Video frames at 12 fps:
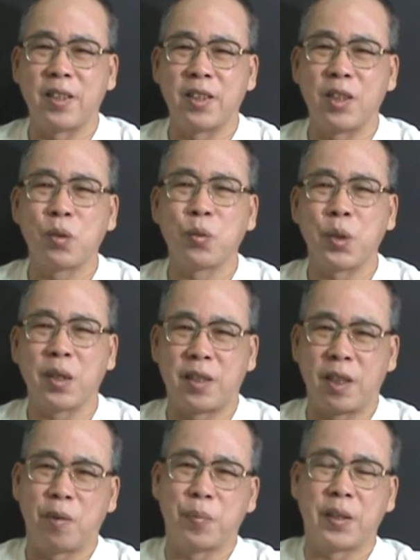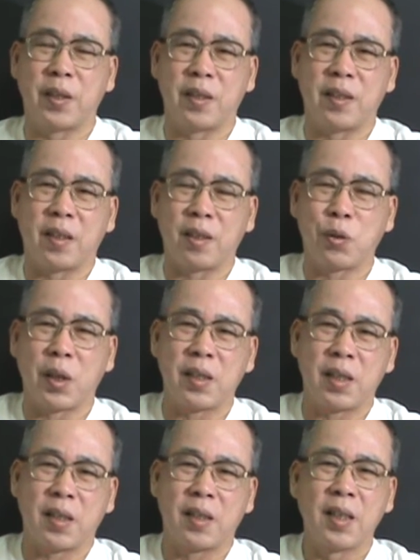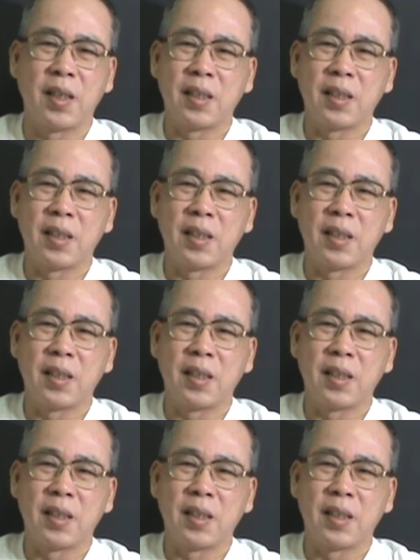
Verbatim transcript: 艺术院校毕业的啊专业的，